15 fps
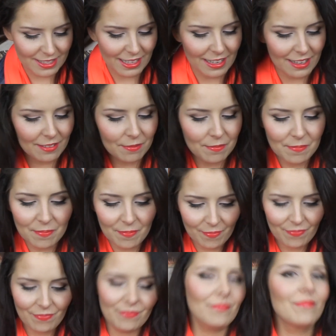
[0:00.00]
Dann
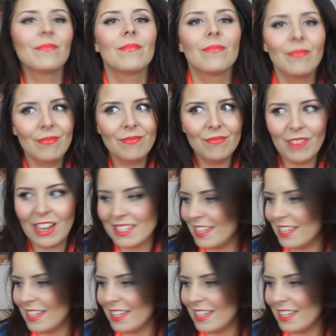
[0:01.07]
weiß